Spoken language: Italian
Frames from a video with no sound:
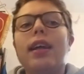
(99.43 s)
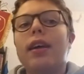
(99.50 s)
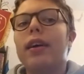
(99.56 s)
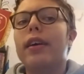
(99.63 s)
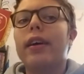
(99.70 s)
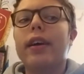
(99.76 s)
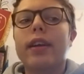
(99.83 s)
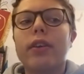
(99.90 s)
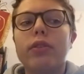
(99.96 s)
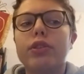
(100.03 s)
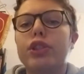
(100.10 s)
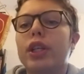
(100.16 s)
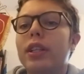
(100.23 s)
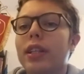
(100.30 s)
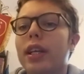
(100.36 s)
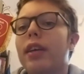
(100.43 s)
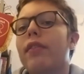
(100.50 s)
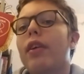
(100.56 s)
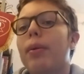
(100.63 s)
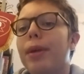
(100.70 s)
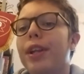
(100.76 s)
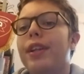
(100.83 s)
eh, con gente che
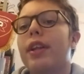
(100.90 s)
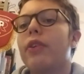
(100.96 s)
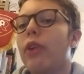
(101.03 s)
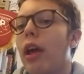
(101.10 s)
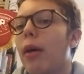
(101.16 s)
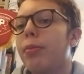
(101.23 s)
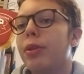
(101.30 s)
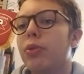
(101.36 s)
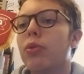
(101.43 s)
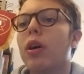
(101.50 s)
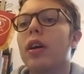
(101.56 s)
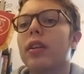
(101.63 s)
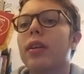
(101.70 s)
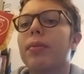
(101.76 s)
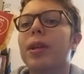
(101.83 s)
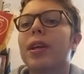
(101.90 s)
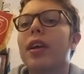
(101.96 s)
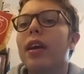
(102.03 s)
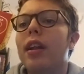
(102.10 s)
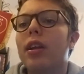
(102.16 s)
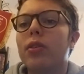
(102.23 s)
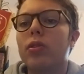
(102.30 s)
veramente non è abituata
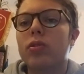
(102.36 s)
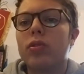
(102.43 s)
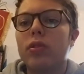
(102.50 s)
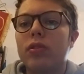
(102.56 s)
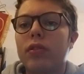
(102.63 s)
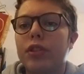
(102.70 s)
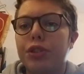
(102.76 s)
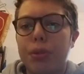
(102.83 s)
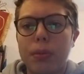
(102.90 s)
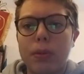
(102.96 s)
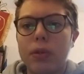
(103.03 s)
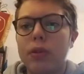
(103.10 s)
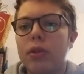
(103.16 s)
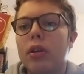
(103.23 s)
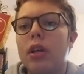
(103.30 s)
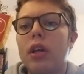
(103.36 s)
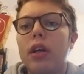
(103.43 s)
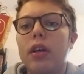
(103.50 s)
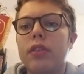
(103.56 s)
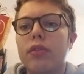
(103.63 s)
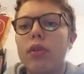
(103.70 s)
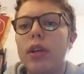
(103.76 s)
perché l'anno scorso facciamo
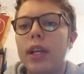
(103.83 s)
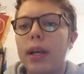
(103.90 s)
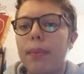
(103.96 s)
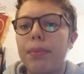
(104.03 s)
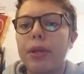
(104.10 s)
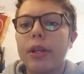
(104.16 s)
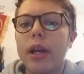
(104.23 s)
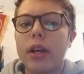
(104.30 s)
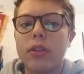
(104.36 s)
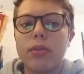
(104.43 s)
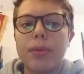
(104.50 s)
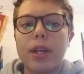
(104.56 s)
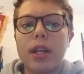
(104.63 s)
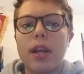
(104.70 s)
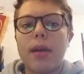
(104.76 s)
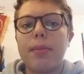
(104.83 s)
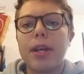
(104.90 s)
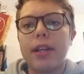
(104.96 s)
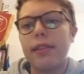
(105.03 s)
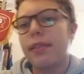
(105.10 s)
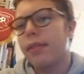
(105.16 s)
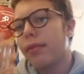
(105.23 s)
solo il campionato
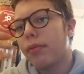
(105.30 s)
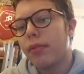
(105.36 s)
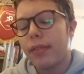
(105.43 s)
praticamente,